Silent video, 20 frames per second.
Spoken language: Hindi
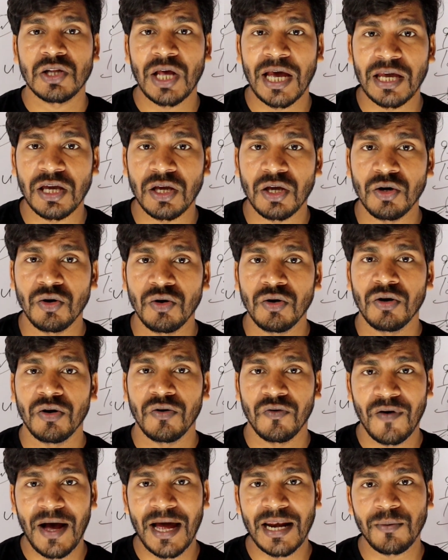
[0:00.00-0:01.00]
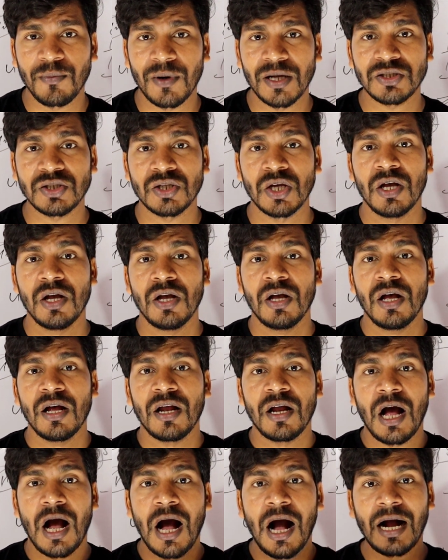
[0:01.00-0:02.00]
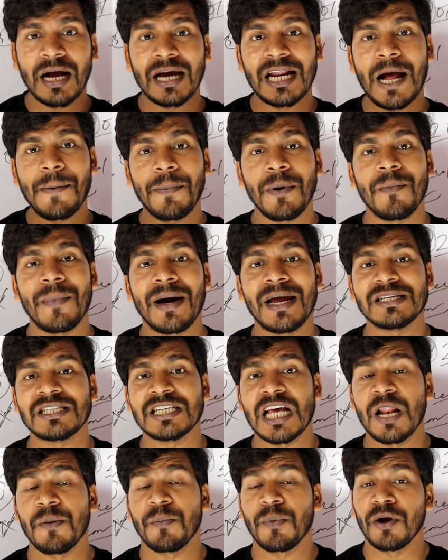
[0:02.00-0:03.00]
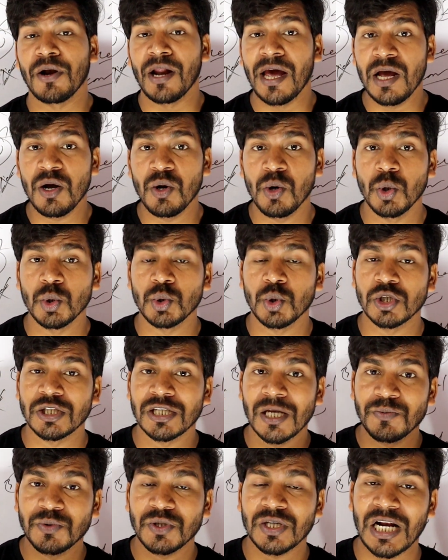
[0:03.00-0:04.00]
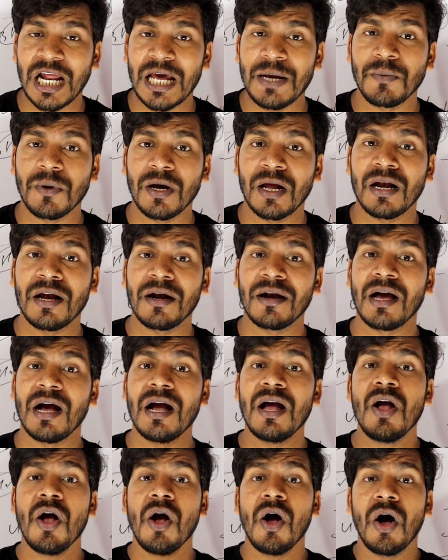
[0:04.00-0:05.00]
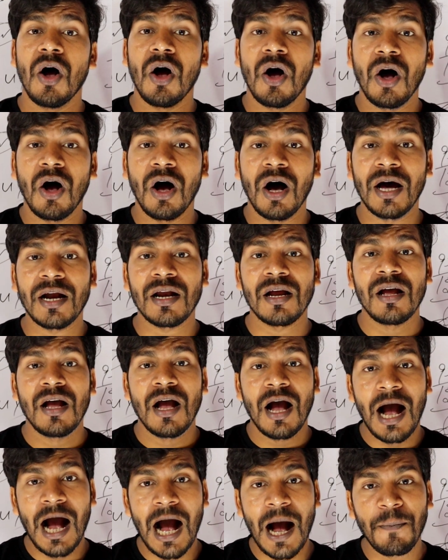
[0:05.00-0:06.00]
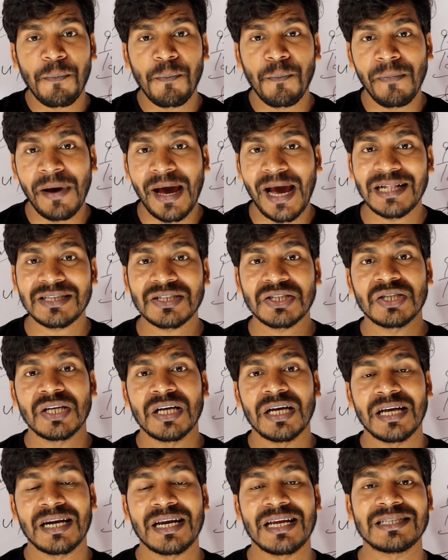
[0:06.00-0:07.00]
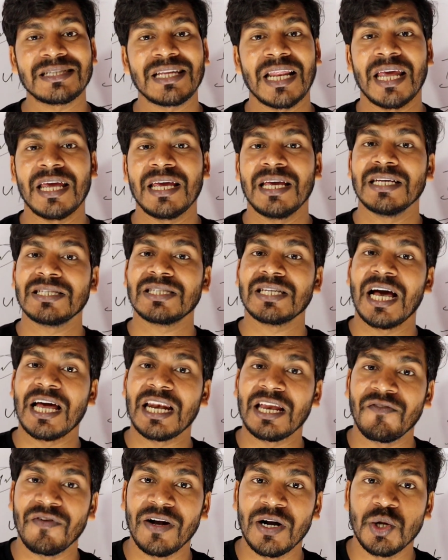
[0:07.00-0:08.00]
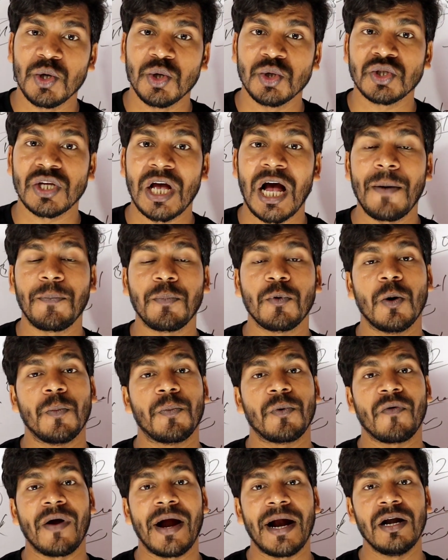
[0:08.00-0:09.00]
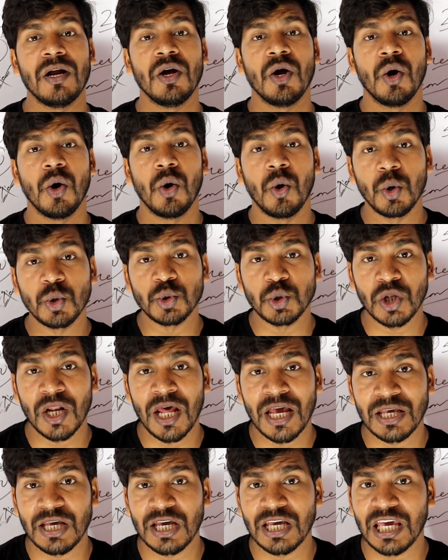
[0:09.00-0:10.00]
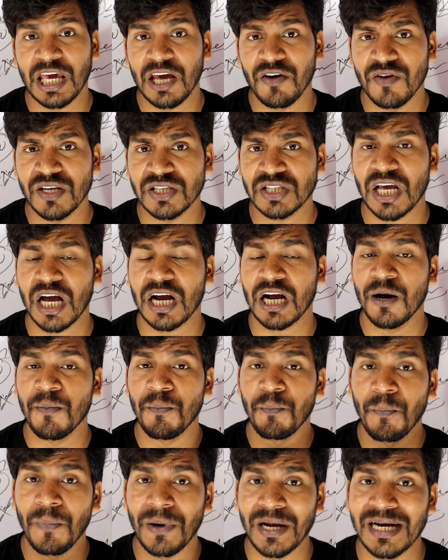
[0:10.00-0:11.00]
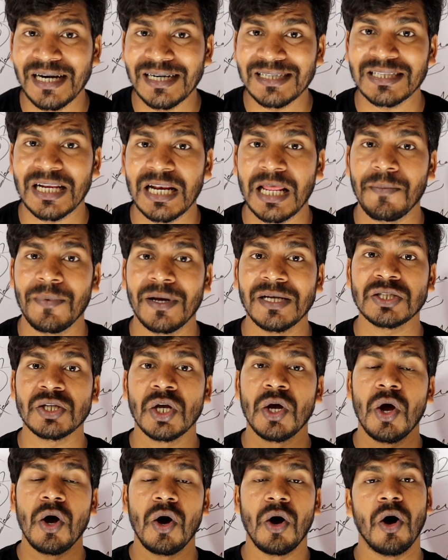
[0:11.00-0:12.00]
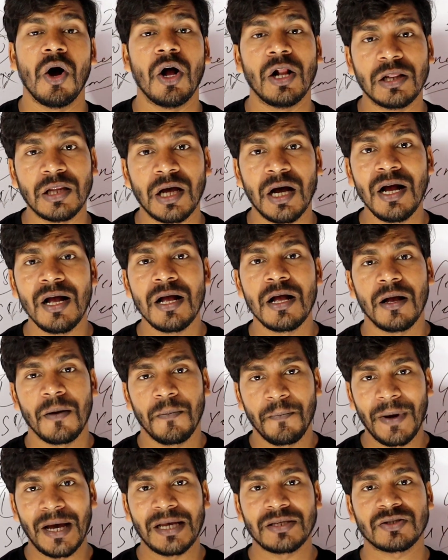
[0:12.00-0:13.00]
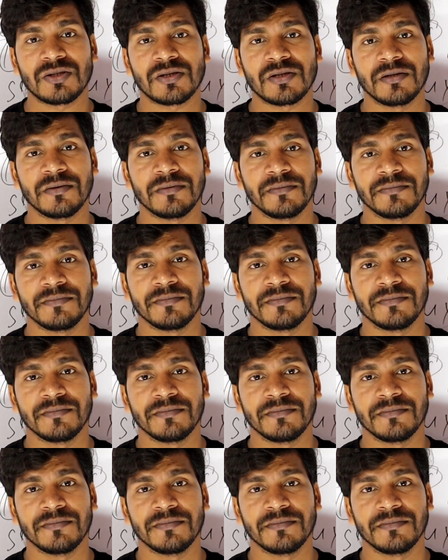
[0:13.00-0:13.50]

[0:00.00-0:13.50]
थैंक यू वेरी मच अगर आप हमारे चैनल पर नए हो तो सब्सक्राइब कर लेना और आप मैथ्स रीजनिंग ये सारी वीडियोस आपको प्रोवाइड होती रहेंगी केवीएस का कंप्लीट सिलेबस ऑल द बेस्ट